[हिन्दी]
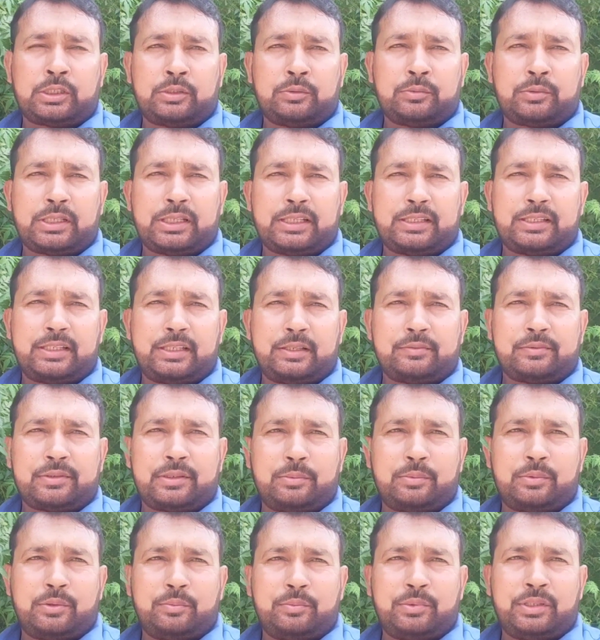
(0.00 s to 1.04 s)
कैसे हैं सब
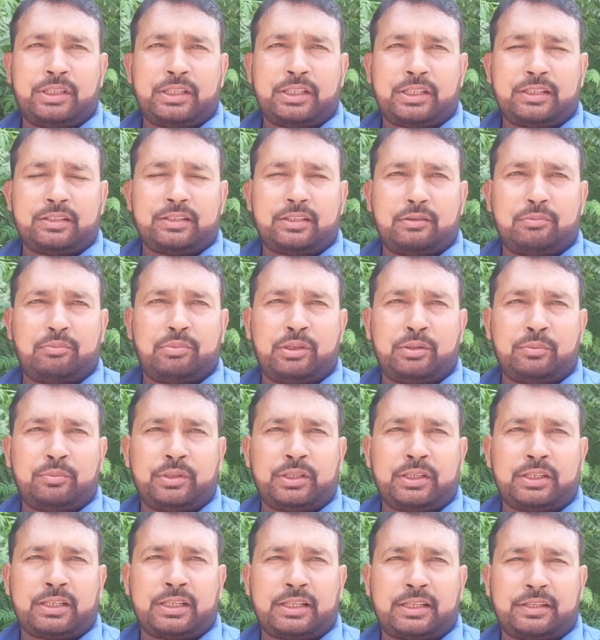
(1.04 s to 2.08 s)
उम्मीद है कि सब बहन भाई खैर